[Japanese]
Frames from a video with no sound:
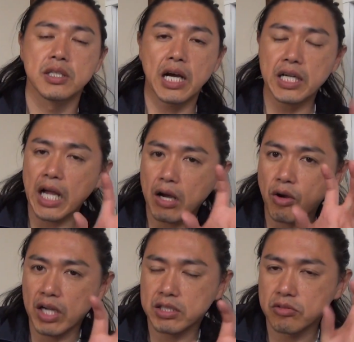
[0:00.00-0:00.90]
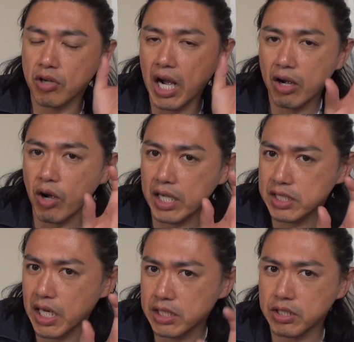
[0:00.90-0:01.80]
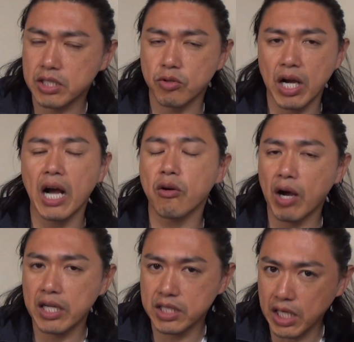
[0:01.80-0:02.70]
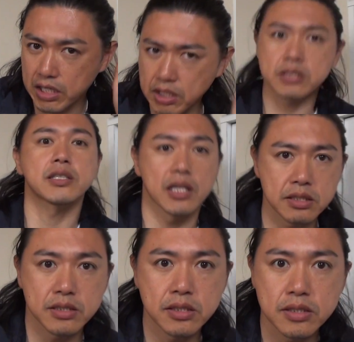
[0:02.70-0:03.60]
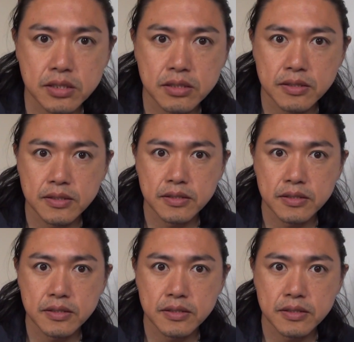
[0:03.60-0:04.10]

中にあんこ入ってるのかあんこ入ってないやつがいいのかあんこ入ってないやつが好きです